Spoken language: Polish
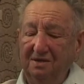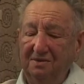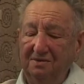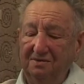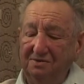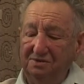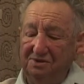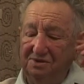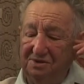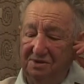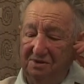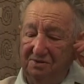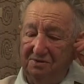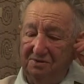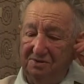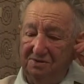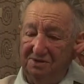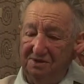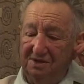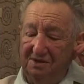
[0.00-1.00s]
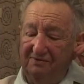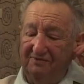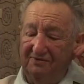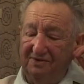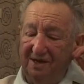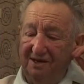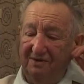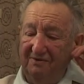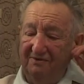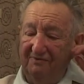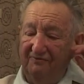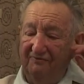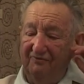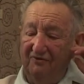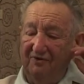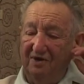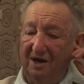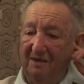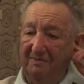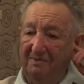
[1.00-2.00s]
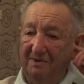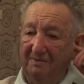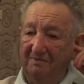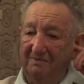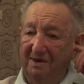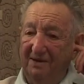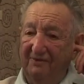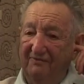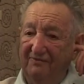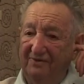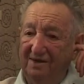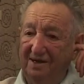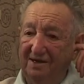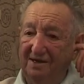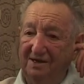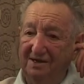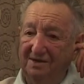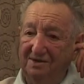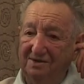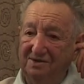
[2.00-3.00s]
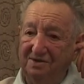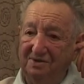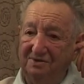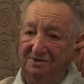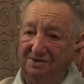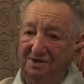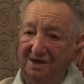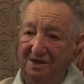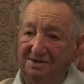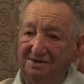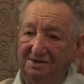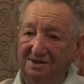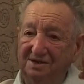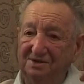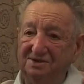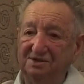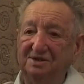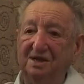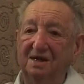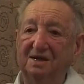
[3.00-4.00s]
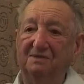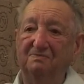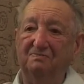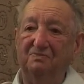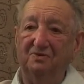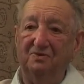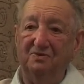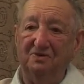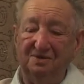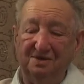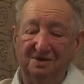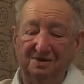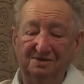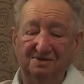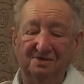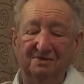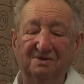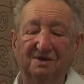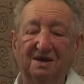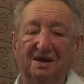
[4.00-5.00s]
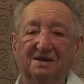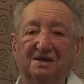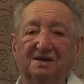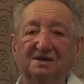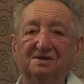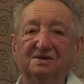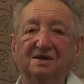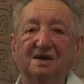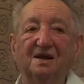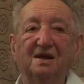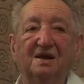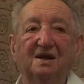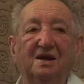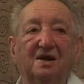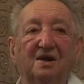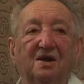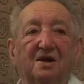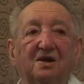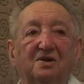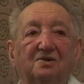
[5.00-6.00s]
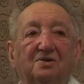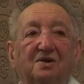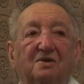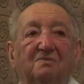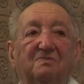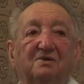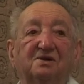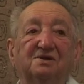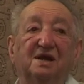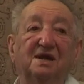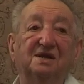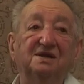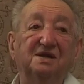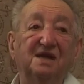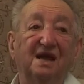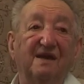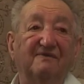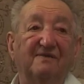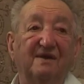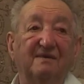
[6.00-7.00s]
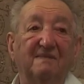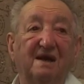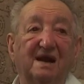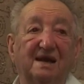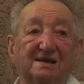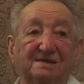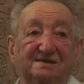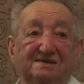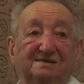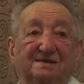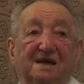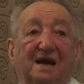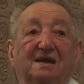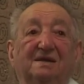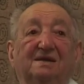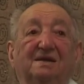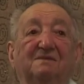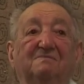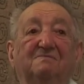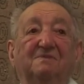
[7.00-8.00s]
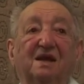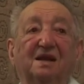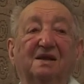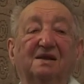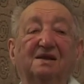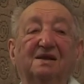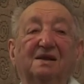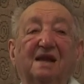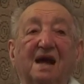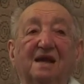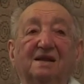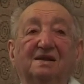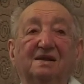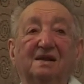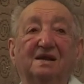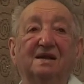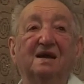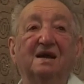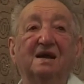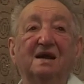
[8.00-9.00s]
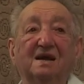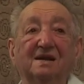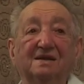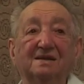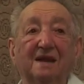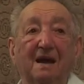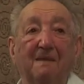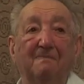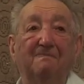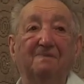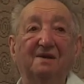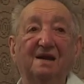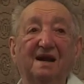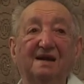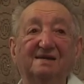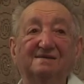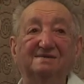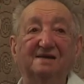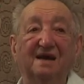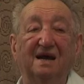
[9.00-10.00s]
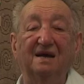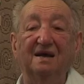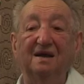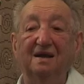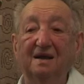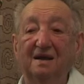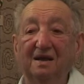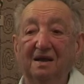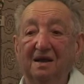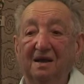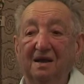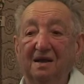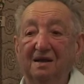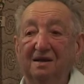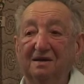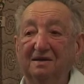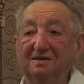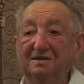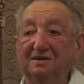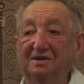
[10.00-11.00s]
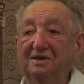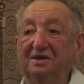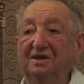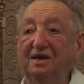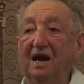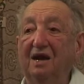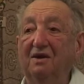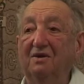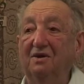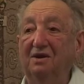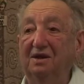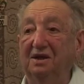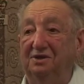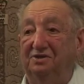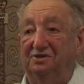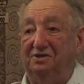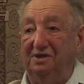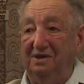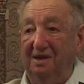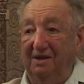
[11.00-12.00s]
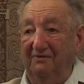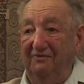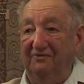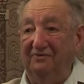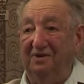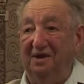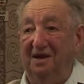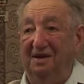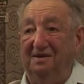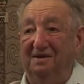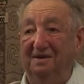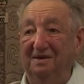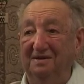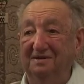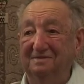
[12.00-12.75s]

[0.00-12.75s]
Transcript: Ust, ust, w tej WKPB, w tej książeczce, cztery punkty są jakieś. To on powiedział, nie wiem, ale Stalin miał latę na plecach i ja go leczyłem wtedy.